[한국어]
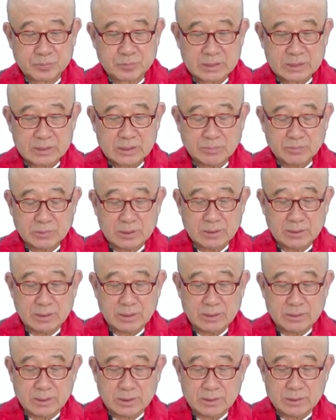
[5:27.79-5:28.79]

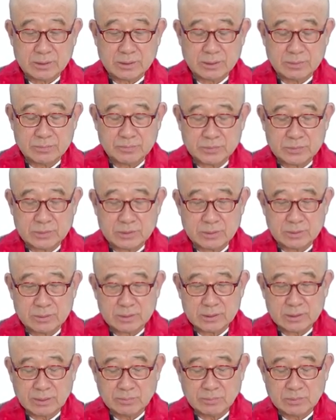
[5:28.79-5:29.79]
삼천대체
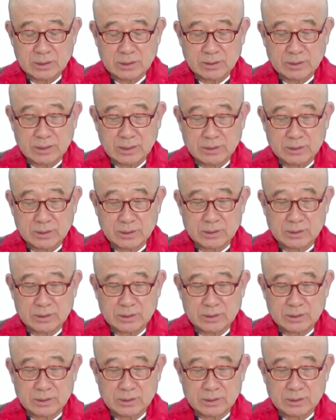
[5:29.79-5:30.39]
삼천대천